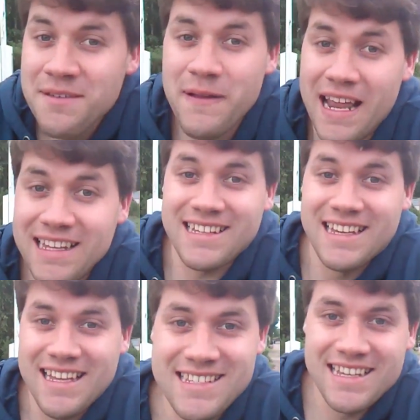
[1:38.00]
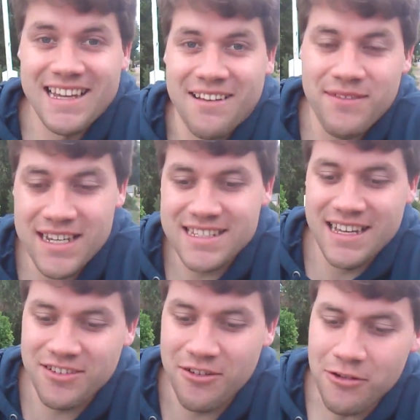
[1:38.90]
ich bin extra jetzt gegangen, weil das
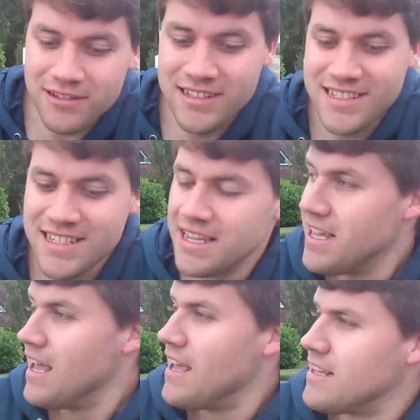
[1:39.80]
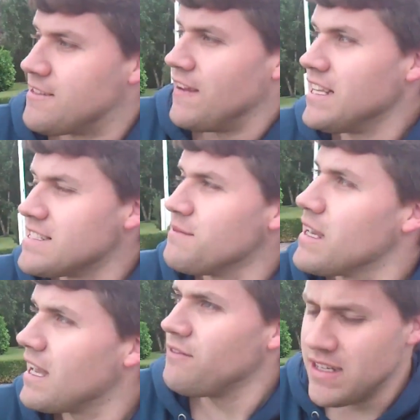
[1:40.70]
gerade trocken ist. Jetzt fängt das
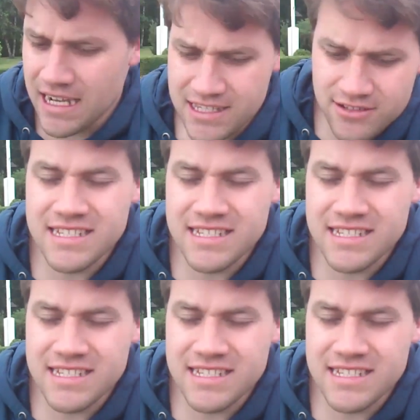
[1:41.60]
aber gerade wieder an zu